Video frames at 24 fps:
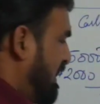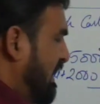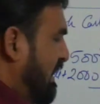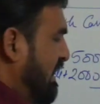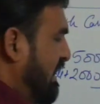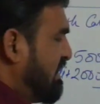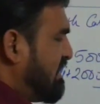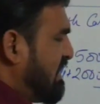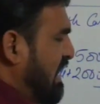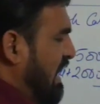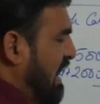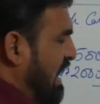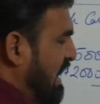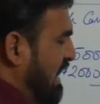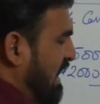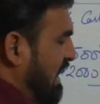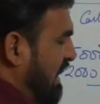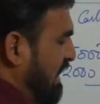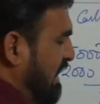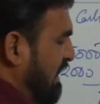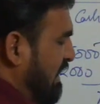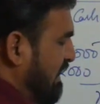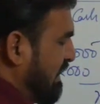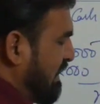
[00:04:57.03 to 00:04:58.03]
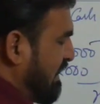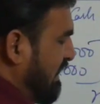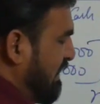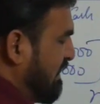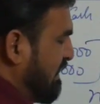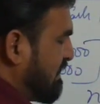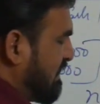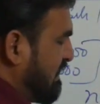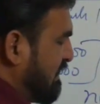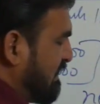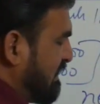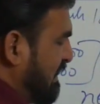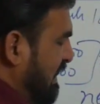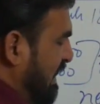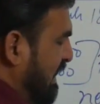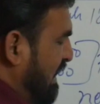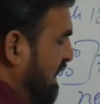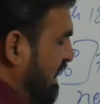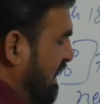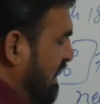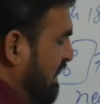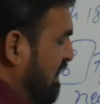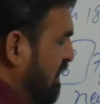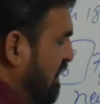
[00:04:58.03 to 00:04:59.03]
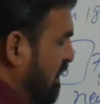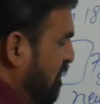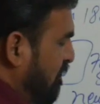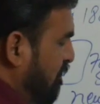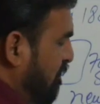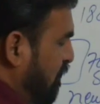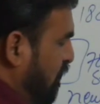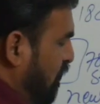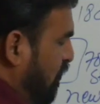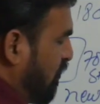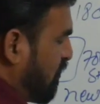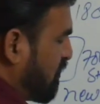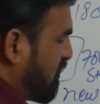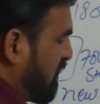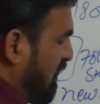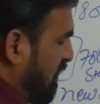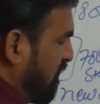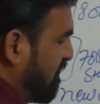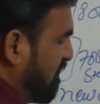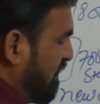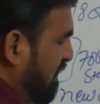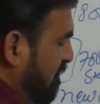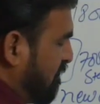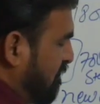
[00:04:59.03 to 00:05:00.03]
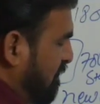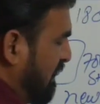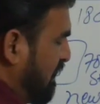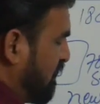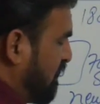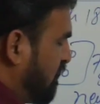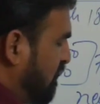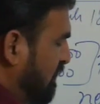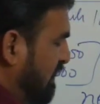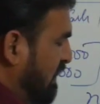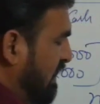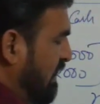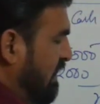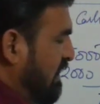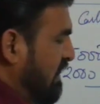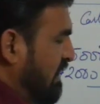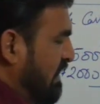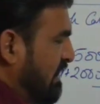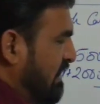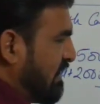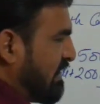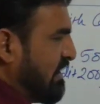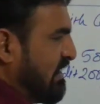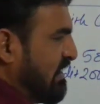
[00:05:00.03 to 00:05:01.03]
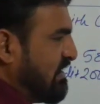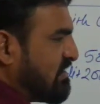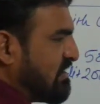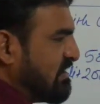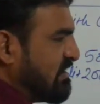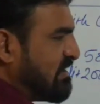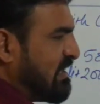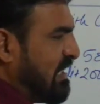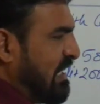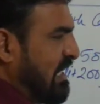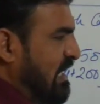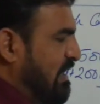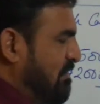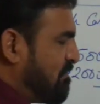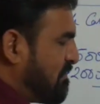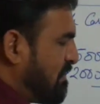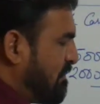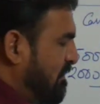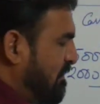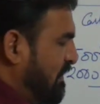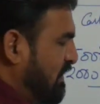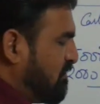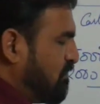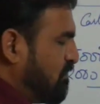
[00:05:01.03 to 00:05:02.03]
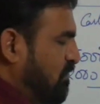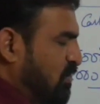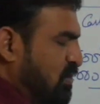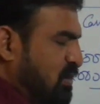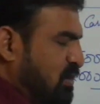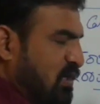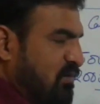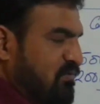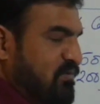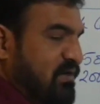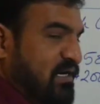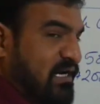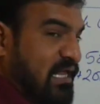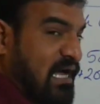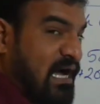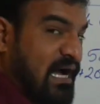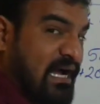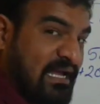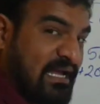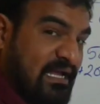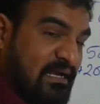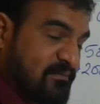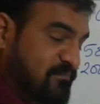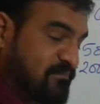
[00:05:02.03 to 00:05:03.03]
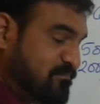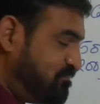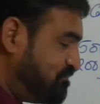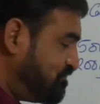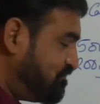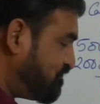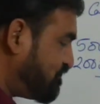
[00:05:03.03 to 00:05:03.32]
केस आया केस कितना आया फोर थाउजेंड प्लस हो गया केस कितना आया आपके पास फोर थाउजेंड आ गया